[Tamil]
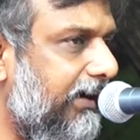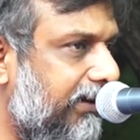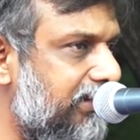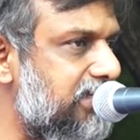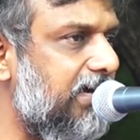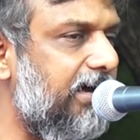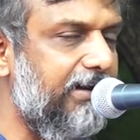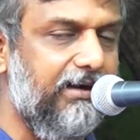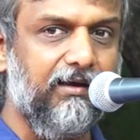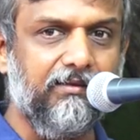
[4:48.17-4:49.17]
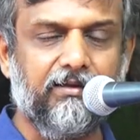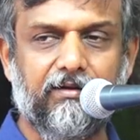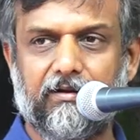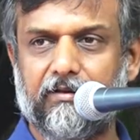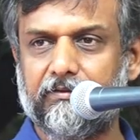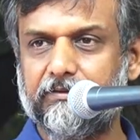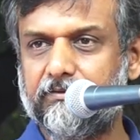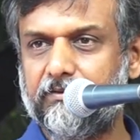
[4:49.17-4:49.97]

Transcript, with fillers: இடதுசாரி எழுந்து நின்றது